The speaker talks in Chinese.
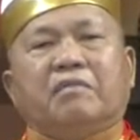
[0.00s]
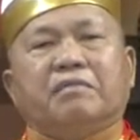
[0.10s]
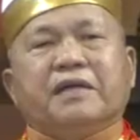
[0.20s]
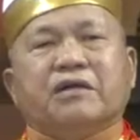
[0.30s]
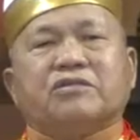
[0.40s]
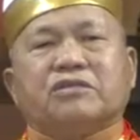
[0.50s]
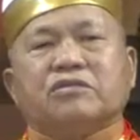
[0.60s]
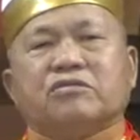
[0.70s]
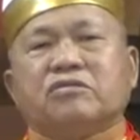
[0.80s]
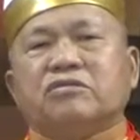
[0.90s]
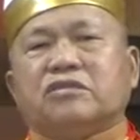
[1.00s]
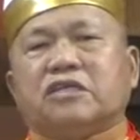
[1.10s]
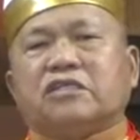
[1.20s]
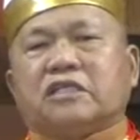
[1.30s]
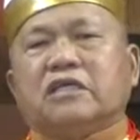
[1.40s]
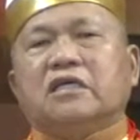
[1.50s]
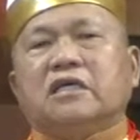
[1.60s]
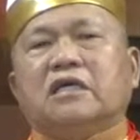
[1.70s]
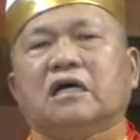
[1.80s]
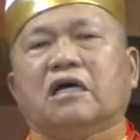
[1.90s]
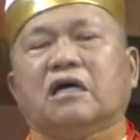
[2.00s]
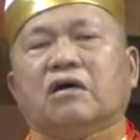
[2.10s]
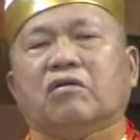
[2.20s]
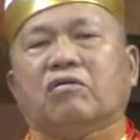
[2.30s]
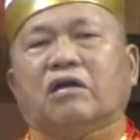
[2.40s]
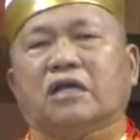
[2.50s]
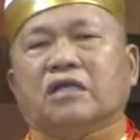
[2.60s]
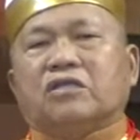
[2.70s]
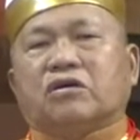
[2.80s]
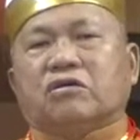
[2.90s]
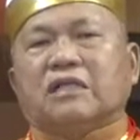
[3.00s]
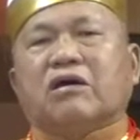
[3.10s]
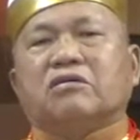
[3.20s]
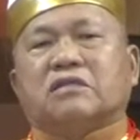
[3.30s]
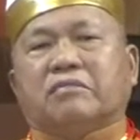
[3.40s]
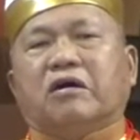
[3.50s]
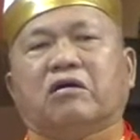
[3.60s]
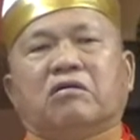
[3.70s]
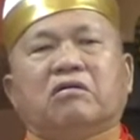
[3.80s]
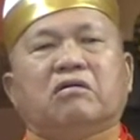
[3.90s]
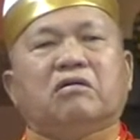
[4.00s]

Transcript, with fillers: 不要只顾自己，我能得到什么？